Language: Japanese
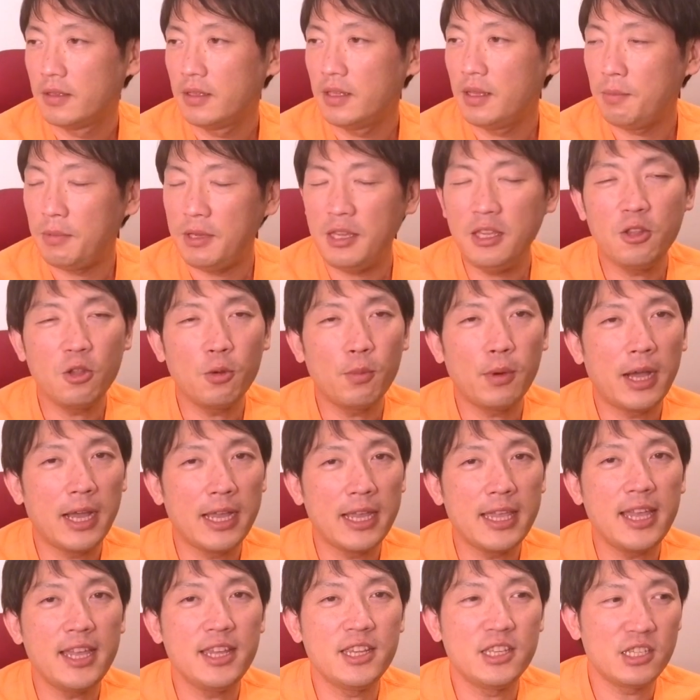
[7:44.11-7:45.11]
で、ビートも
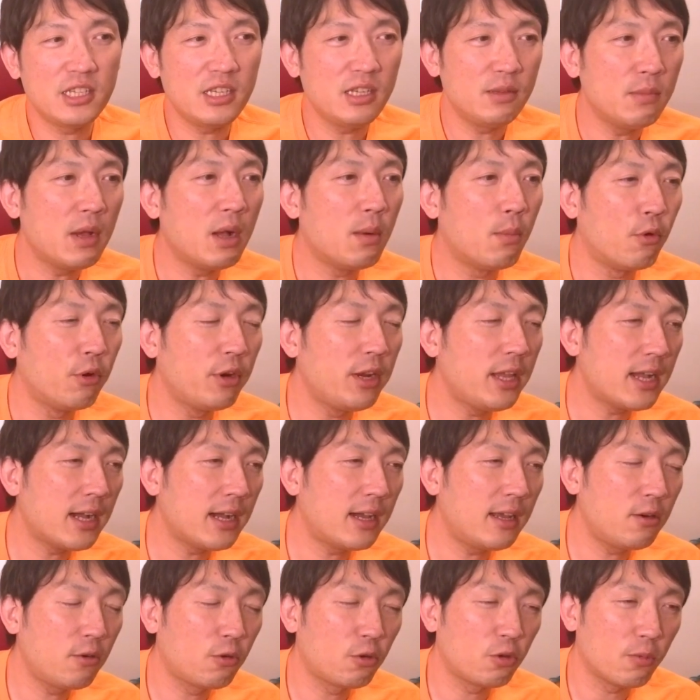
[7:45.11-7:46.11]
速いし、まあ、盛り
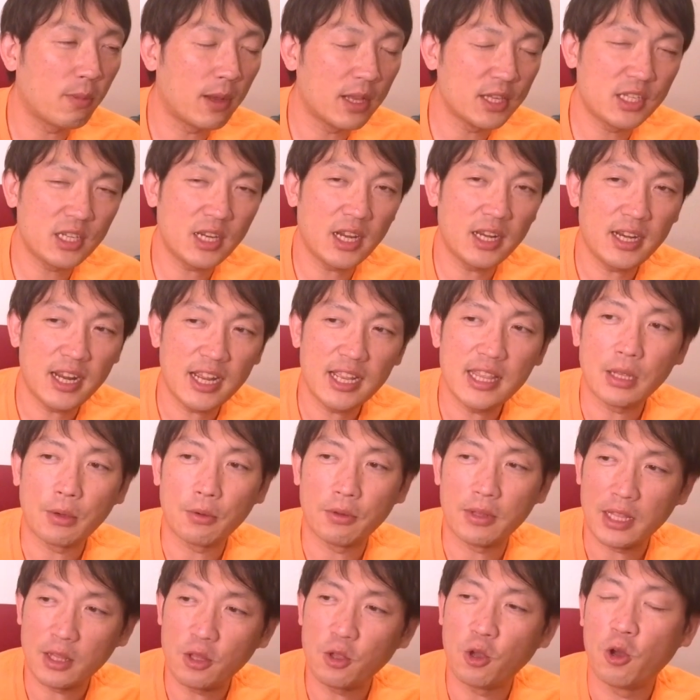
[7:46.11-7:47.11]
上がること間違いないだ
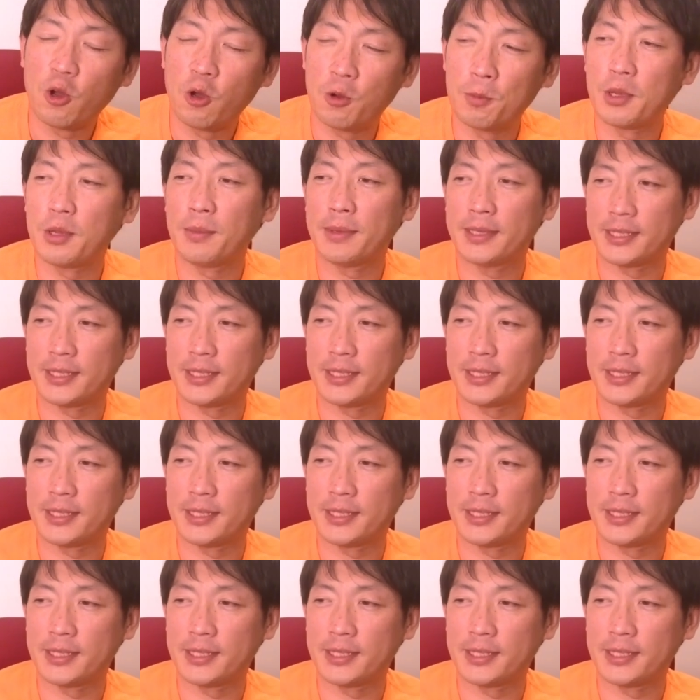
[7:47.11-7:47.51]
ろうなと思いま